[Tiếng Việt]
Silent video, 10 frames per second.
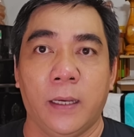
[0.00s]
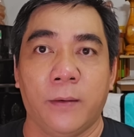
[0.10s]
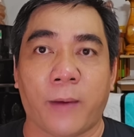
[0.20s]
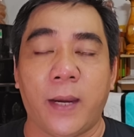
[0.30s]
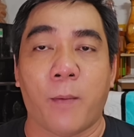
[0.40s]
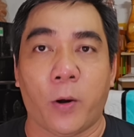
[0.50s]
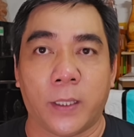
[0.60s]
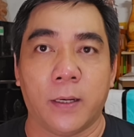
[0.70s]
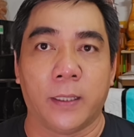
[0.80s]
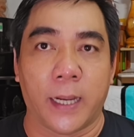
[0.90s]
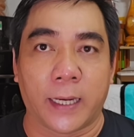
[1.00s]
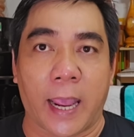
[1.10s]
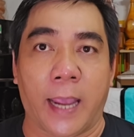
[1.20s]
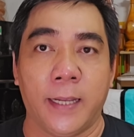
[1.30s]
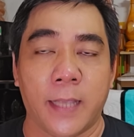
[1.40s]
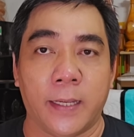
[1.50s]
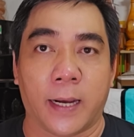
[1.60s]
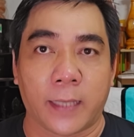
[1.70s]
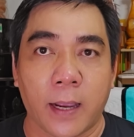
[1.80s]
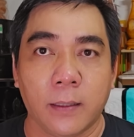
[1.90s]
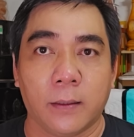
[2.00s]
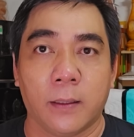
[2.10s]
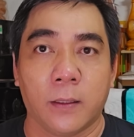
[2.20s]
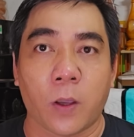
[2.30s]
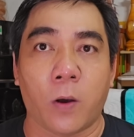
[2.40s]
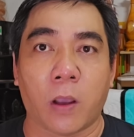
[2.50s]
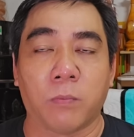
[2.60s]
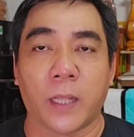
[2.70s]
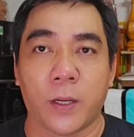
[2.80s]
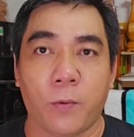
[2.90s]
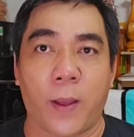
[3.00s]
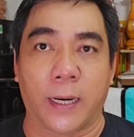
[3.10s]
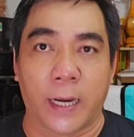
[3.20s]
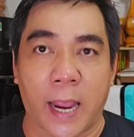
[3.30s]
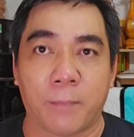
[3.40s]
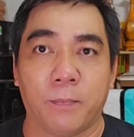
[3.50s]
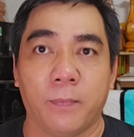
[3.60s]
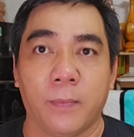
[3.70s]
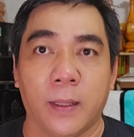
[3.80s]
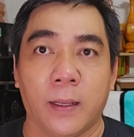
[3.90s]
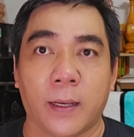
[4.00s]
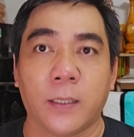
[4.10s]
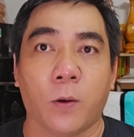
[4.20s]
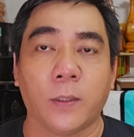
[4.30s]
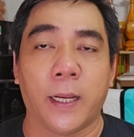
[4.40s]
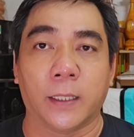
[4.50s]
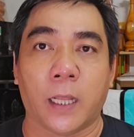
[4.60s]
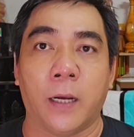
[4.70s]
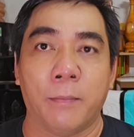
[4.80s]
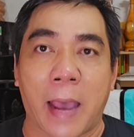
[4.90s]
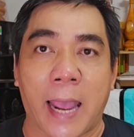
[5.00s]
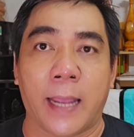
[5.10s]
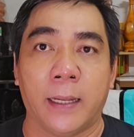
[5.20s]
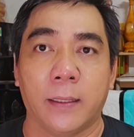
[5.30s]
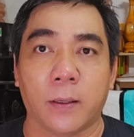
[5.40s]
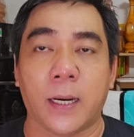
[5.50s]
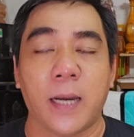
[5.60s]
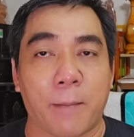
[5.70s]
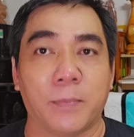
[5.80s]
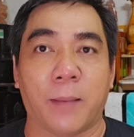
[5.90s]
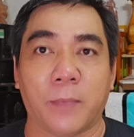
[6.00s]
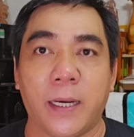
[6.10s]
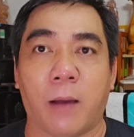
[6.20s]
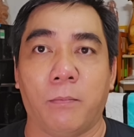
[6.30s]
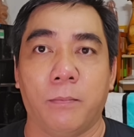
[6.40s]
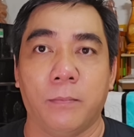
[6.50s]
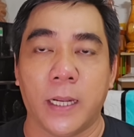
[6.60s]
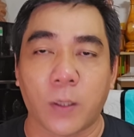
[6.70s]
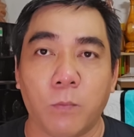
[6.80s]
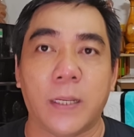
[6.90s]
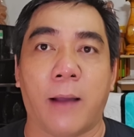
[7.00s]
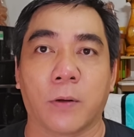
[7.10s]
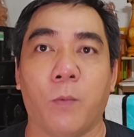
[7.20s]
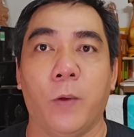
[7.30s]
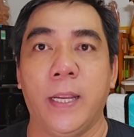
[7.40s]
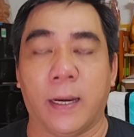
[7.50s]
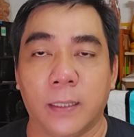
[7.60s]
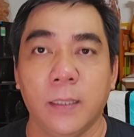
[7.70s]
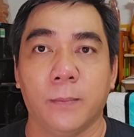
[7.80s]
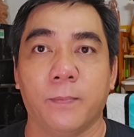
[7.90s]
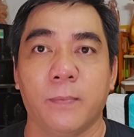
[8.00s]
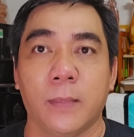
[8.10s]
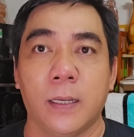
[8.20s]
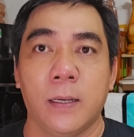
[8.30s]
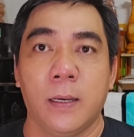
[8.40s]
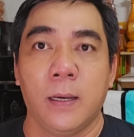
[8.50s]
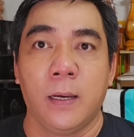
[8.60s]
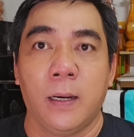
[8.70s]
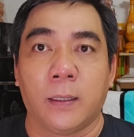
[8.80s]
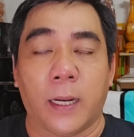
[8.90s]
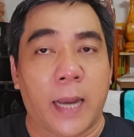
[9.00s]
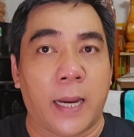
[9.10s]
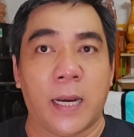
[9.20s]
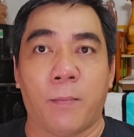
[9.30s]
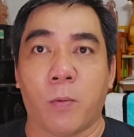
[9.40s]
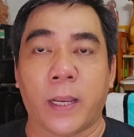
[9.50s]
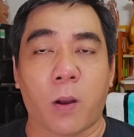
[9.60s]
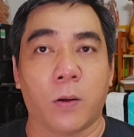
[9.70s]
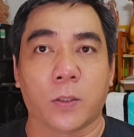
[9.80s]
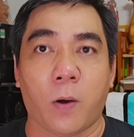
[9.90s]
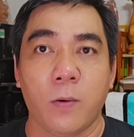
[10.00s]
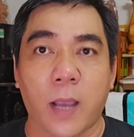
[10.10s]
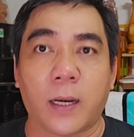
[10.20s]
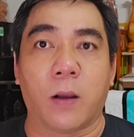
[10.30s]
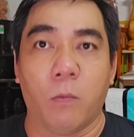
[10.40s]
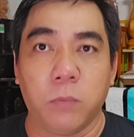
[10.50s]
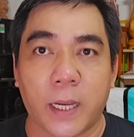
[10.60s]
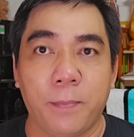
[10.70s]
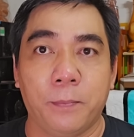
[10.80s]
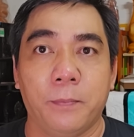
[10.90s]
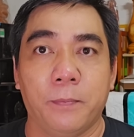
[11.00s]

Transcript: phải bồi thường thiệt hại về vật chất cho công ty cổ phần Đại Nam cái số tiền từ 3 cho đến 500 tỷ đồng để xung vào công quỹ nhà nước. Thì đây là một cái con số rất là khủng khiếp.